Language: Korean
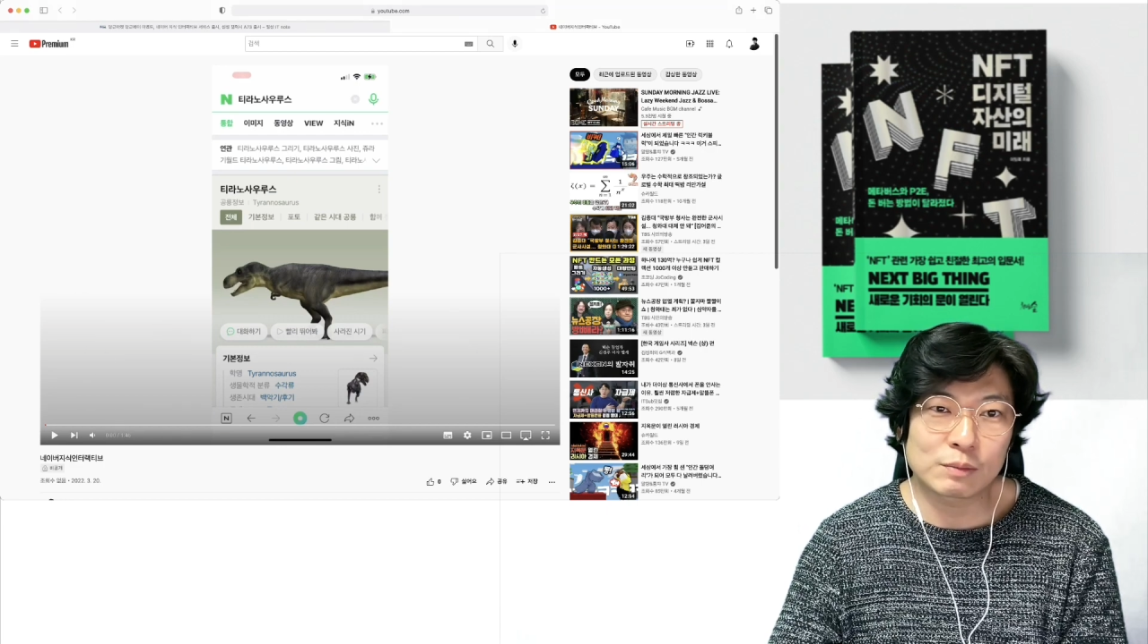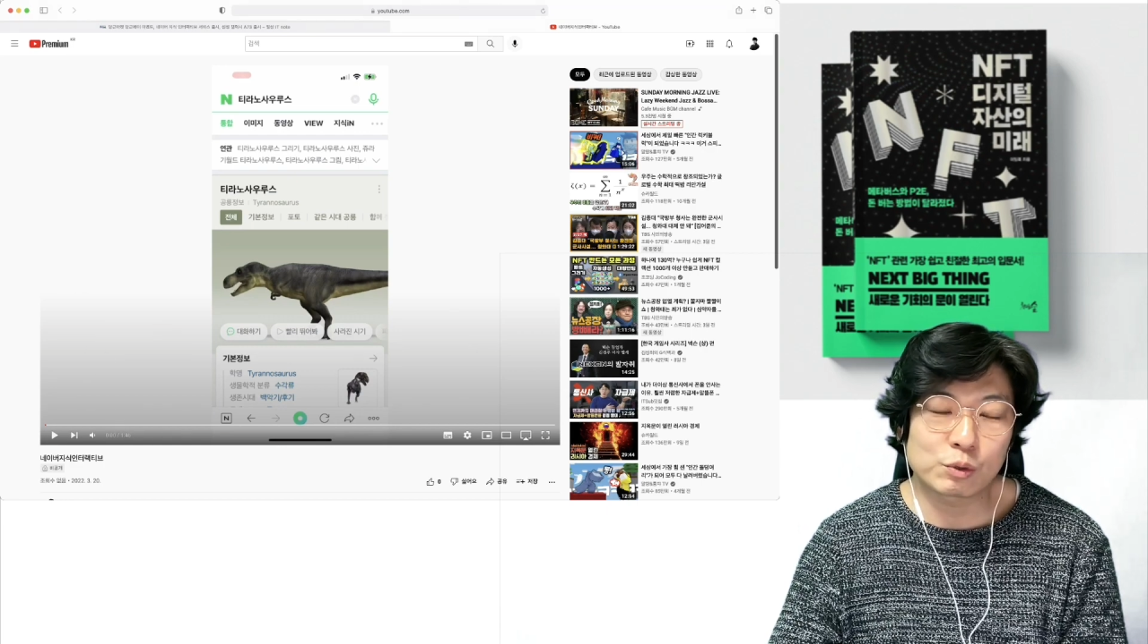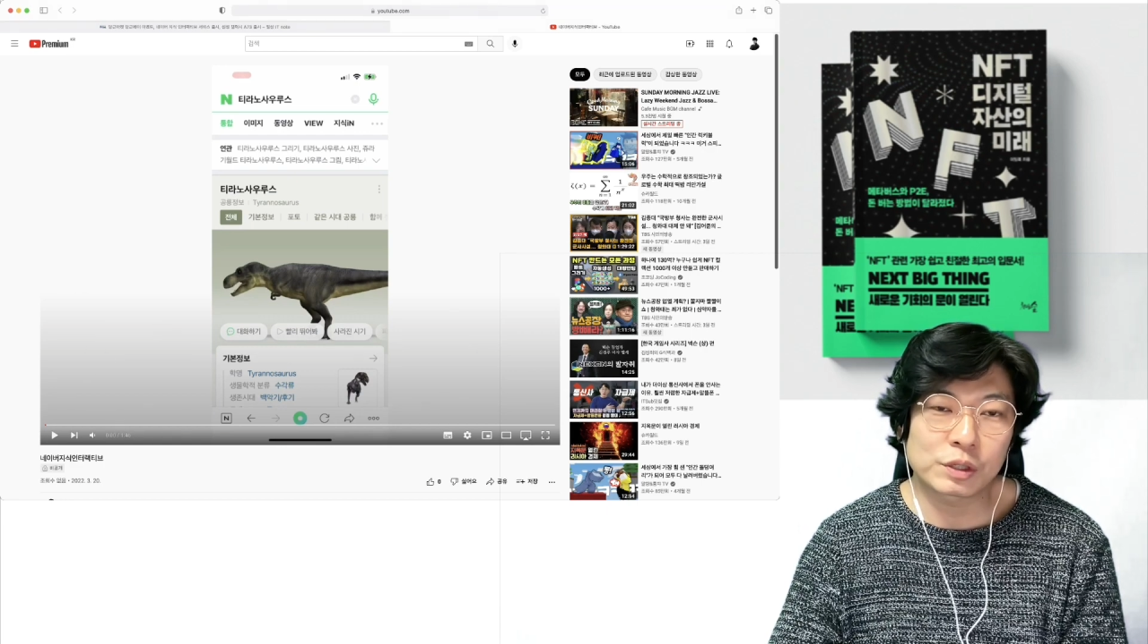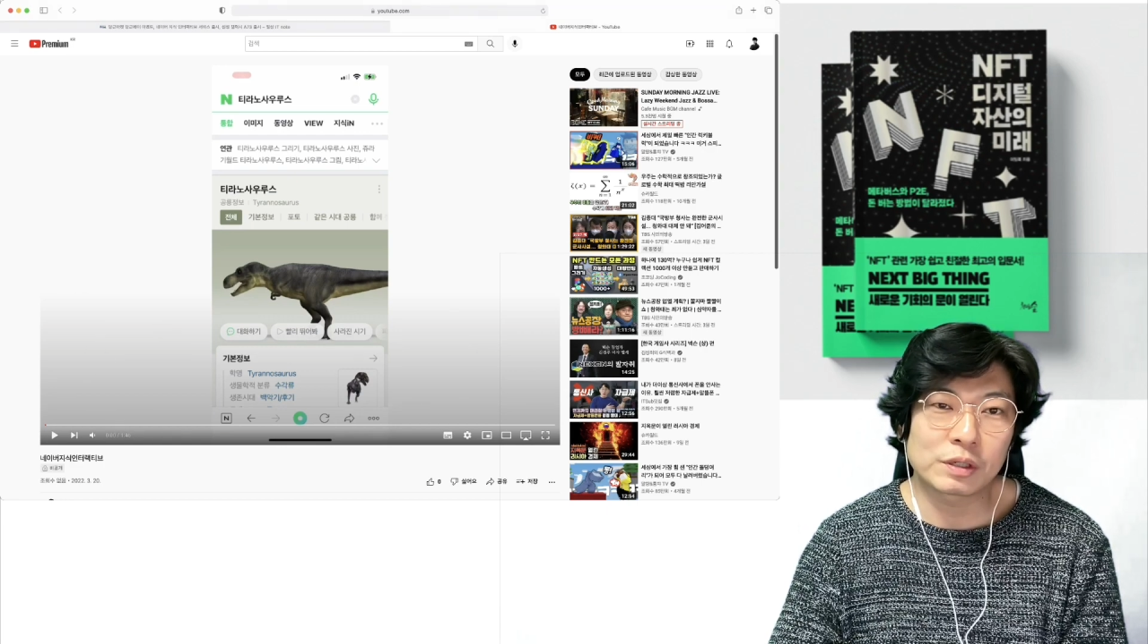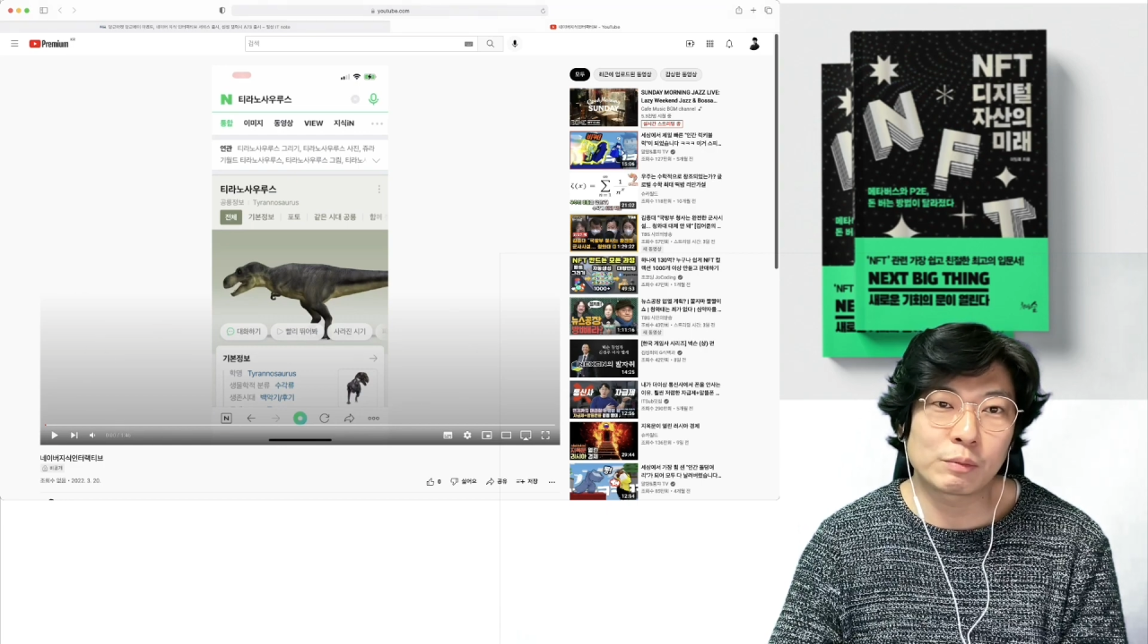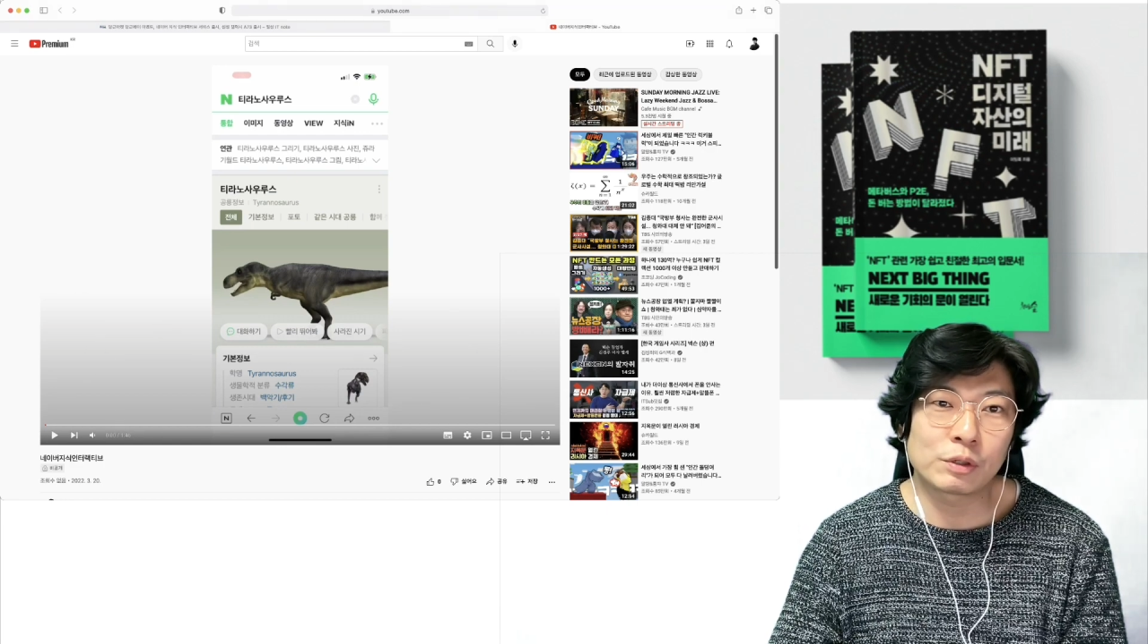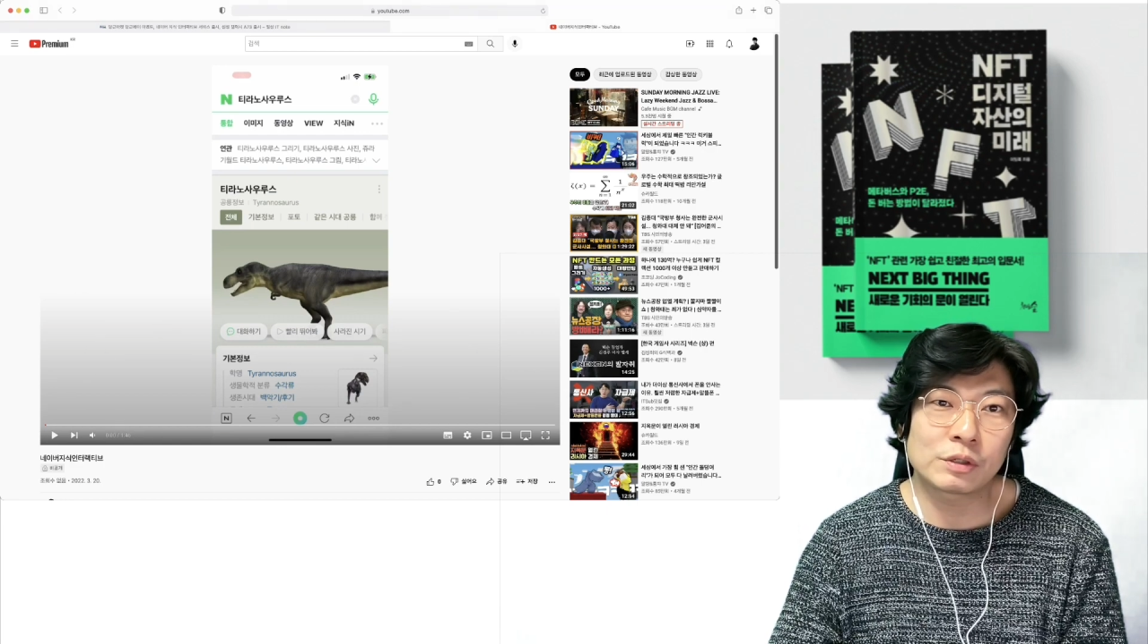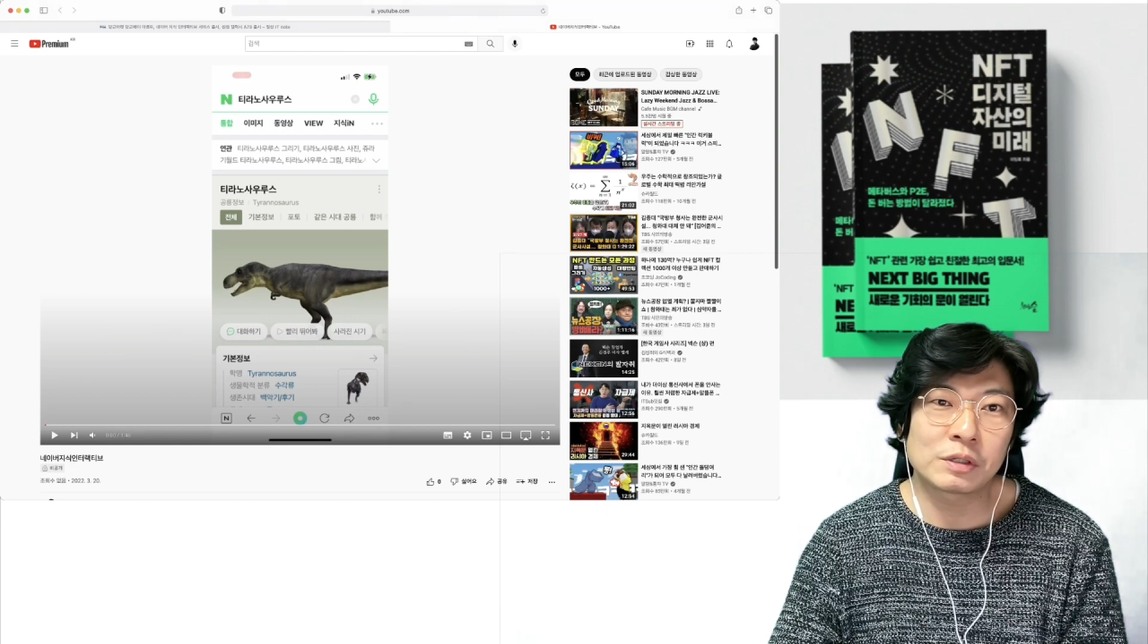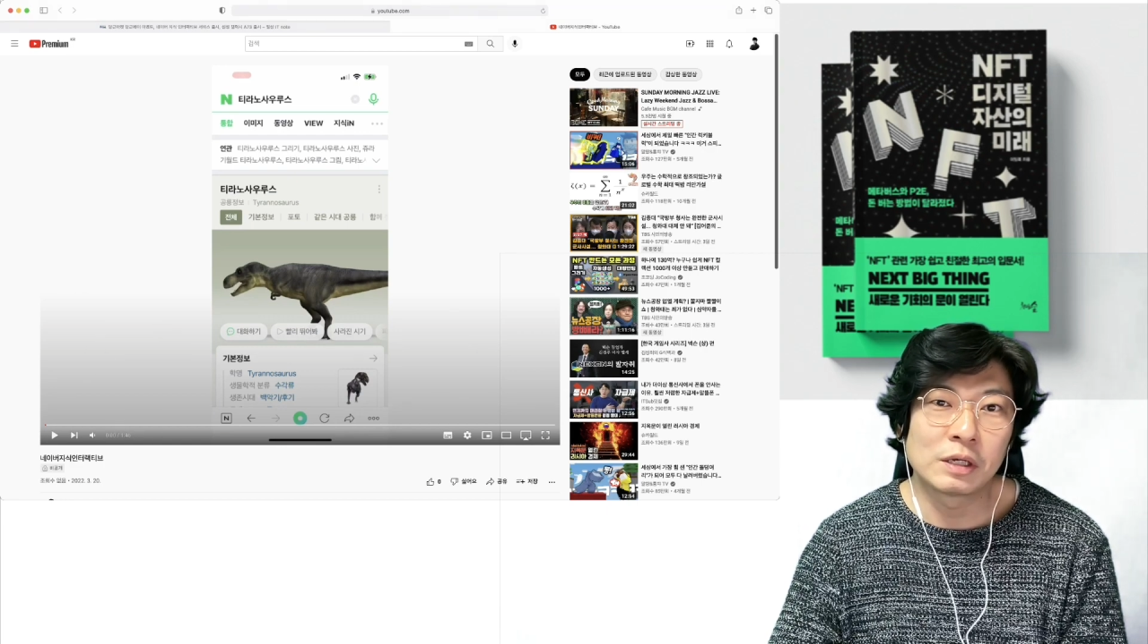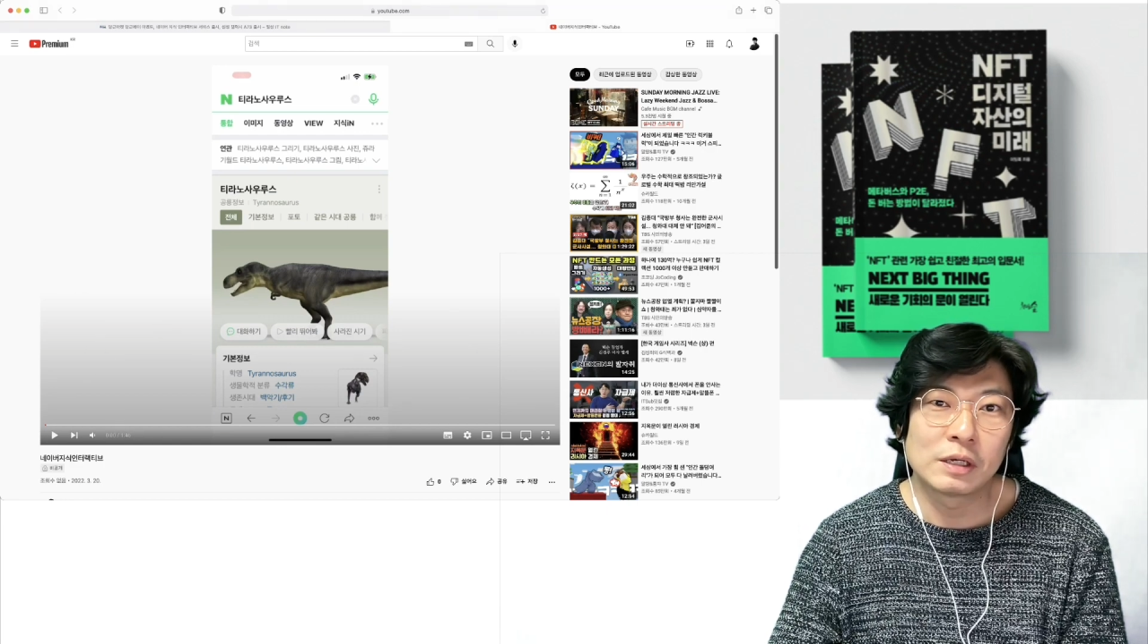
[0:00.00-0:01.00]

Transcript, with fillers: 보시게 되면은